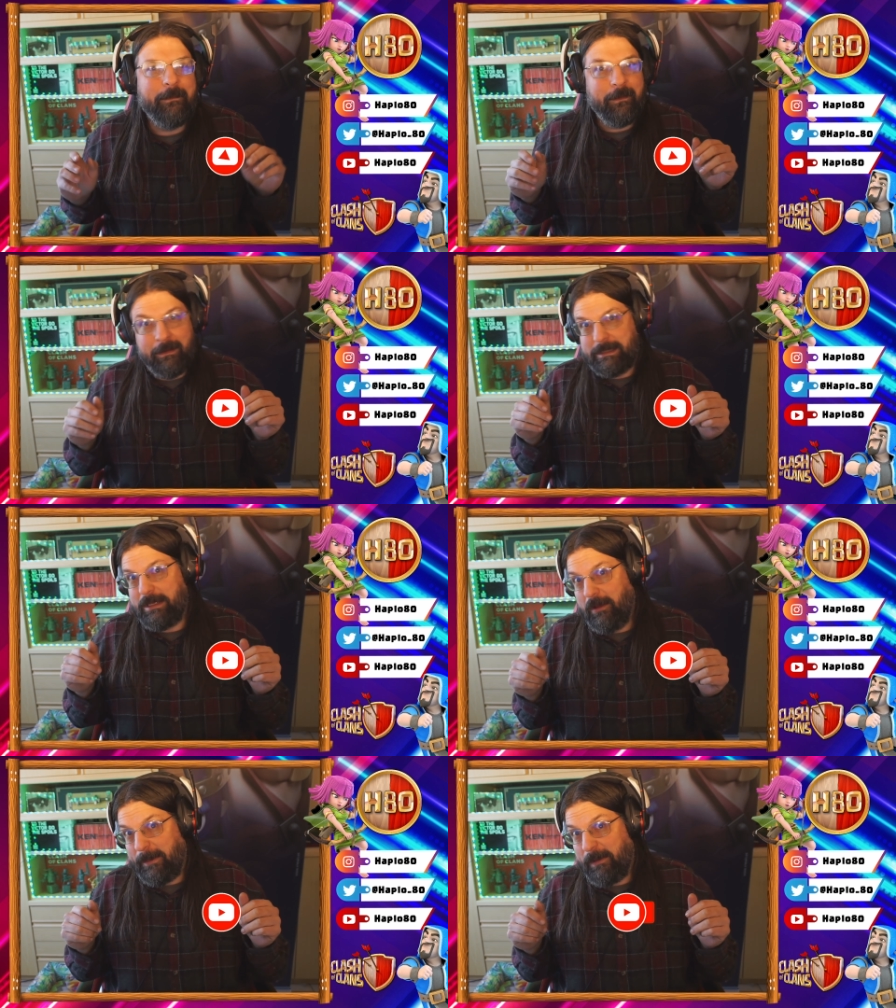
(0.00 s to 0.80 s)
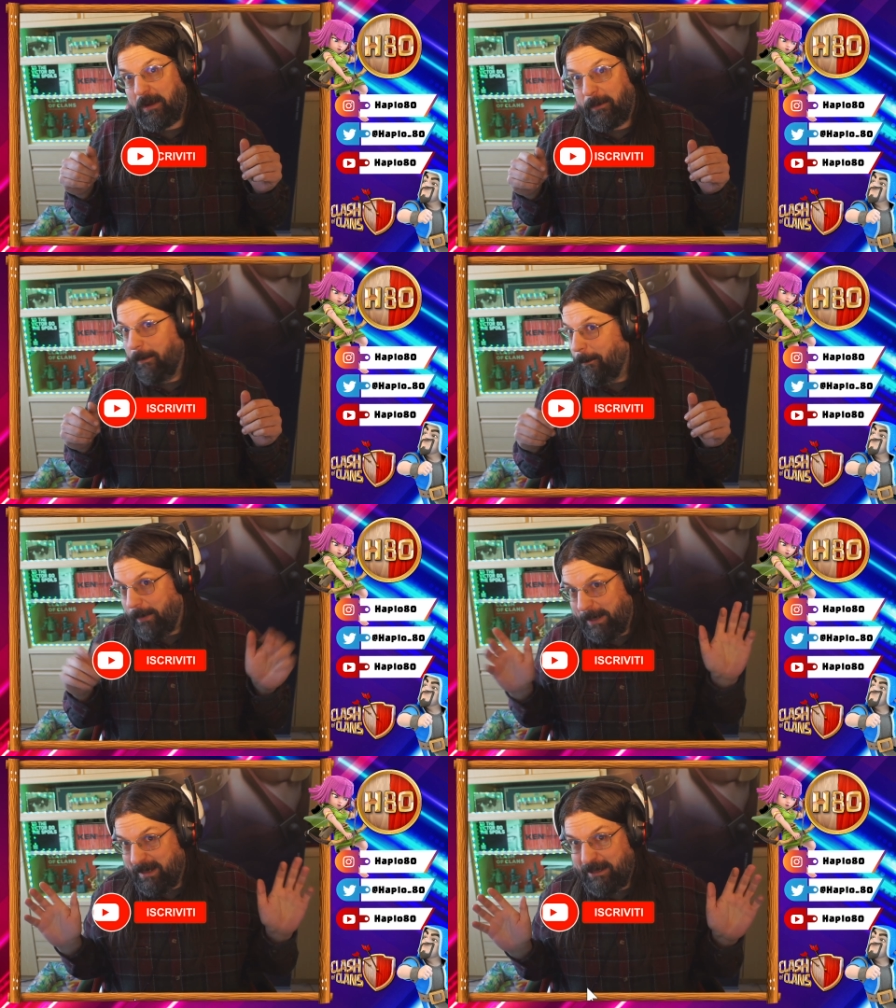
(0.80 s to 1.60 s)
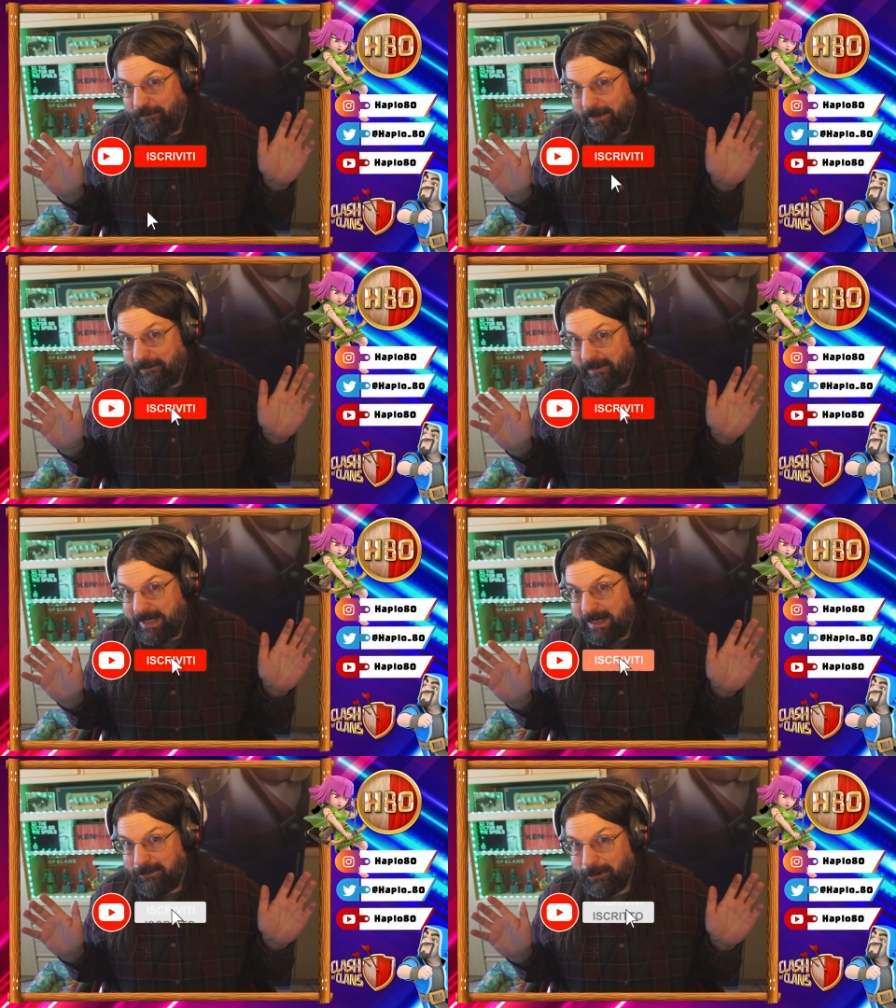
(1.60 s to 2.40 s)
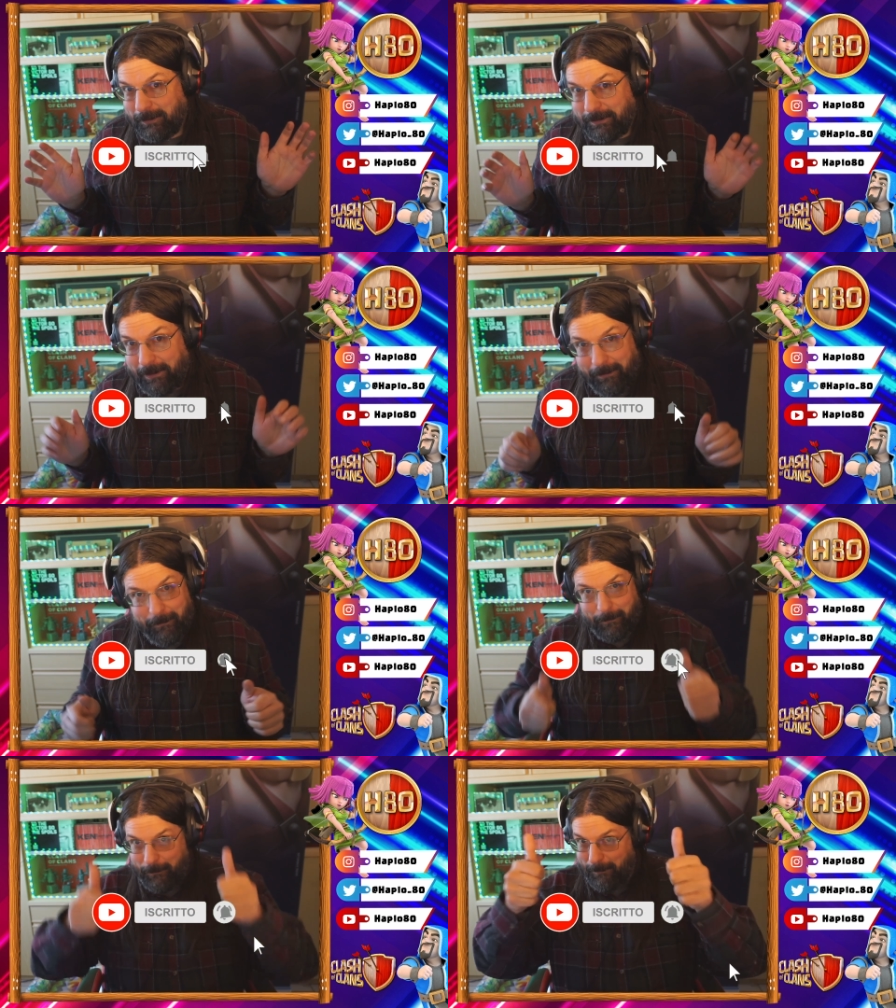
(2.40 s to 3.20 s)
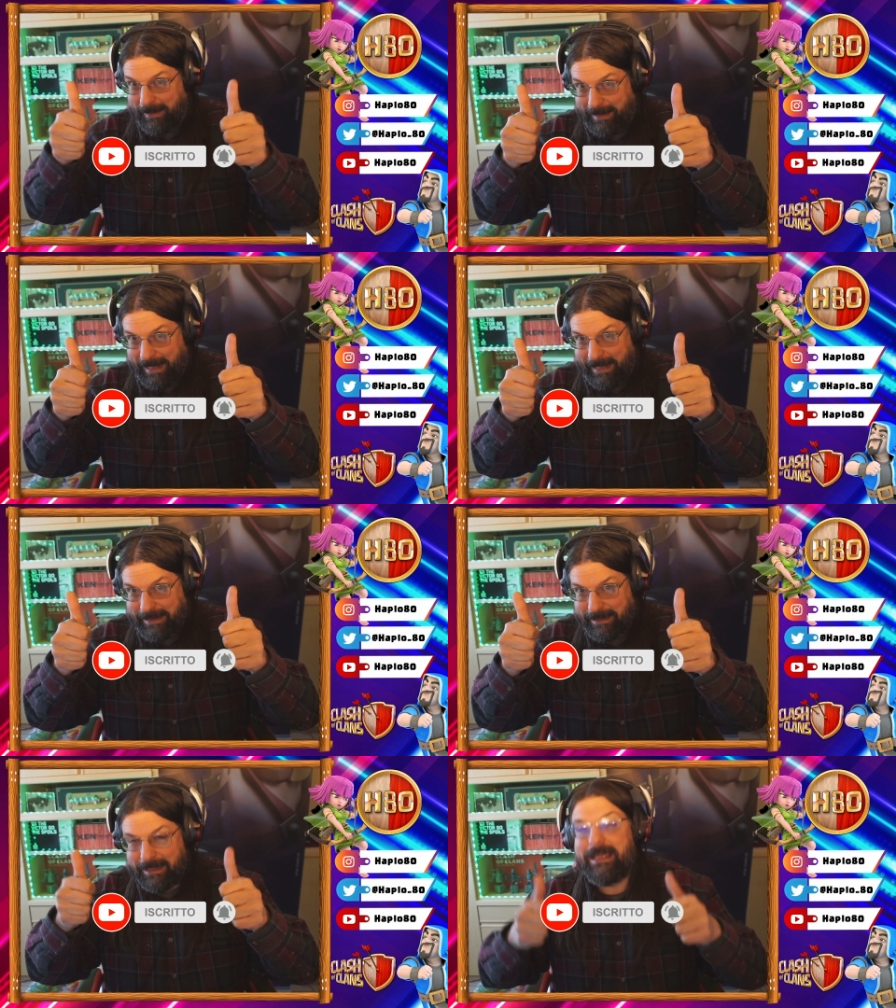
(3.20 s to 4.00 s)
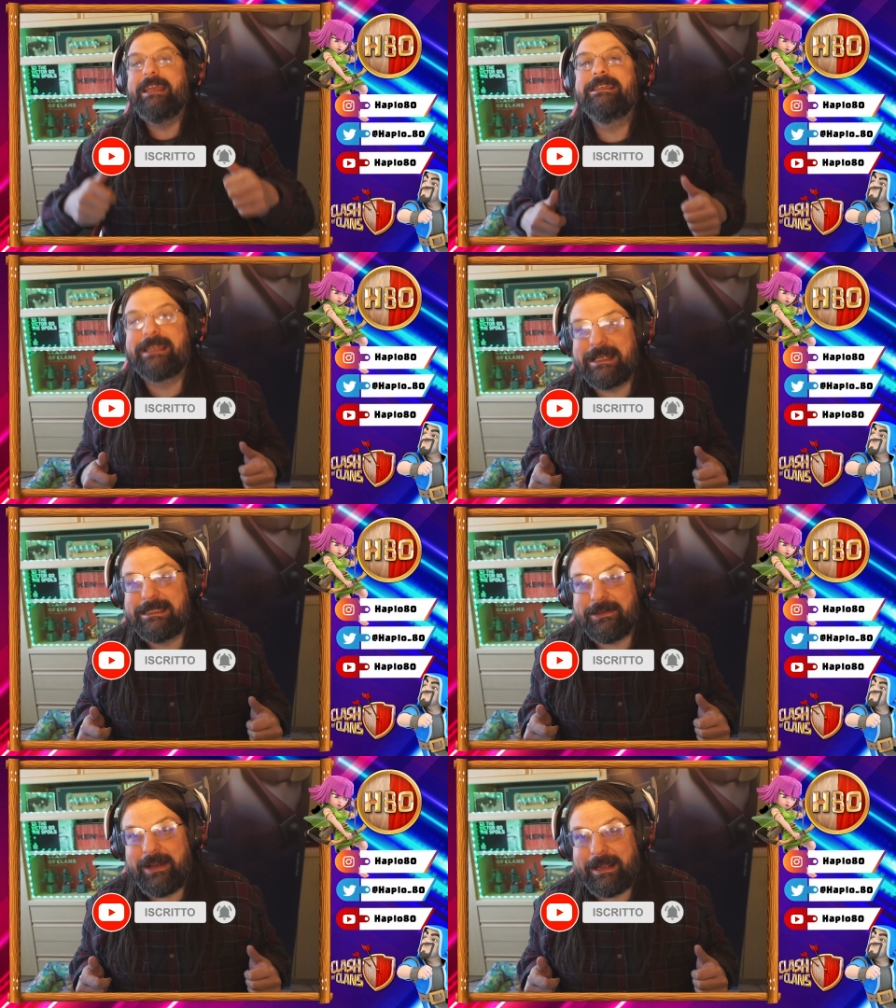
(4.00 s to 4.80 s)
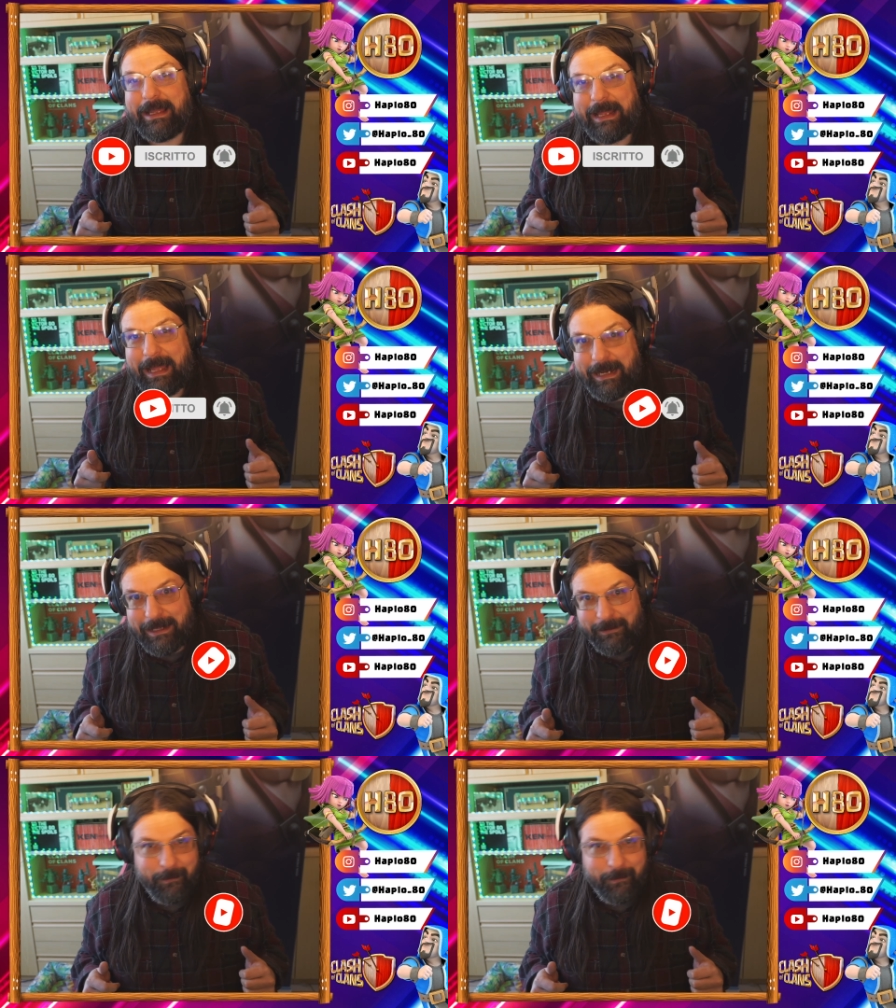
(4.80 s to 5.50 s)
Signori però, prima di farvi vedere il tutto, un bel like, iscrizione al canale,